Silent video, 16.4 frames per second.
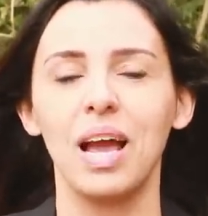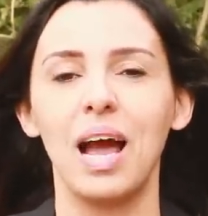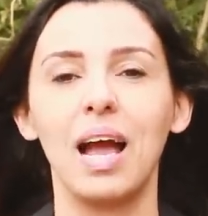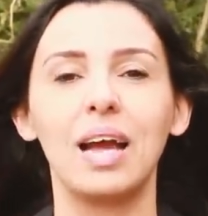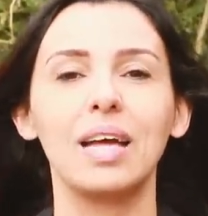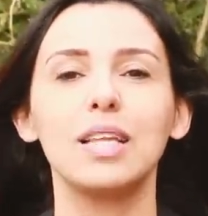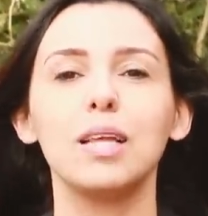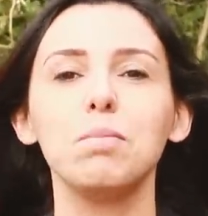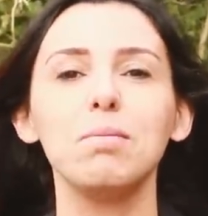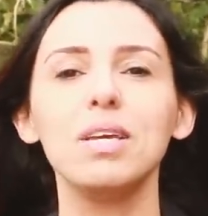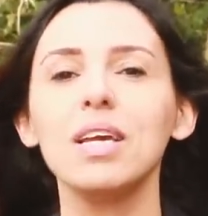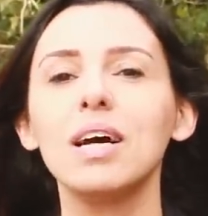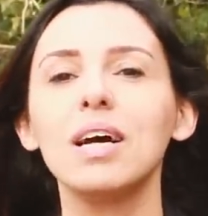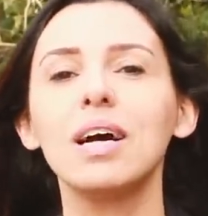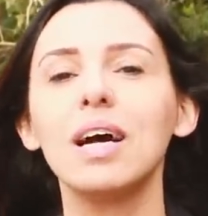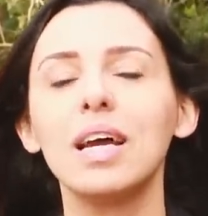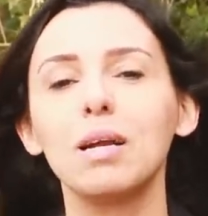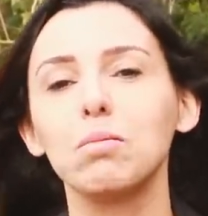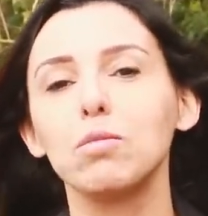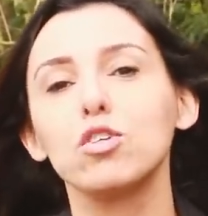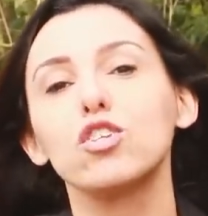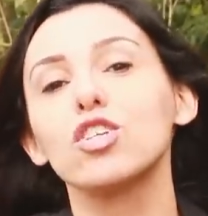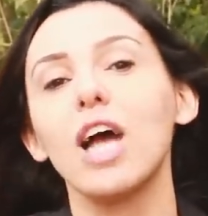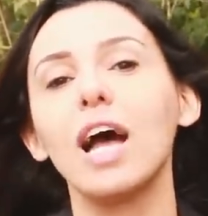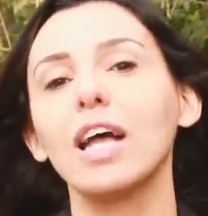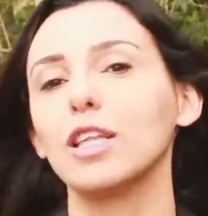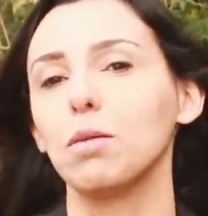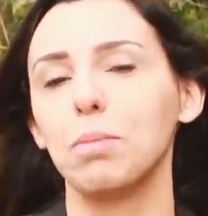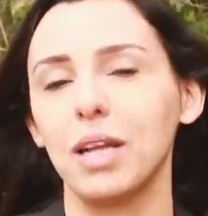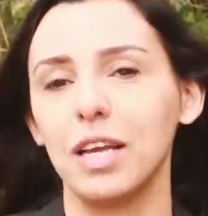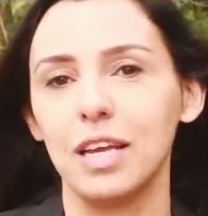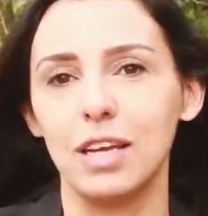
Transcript: A academia era muito chata para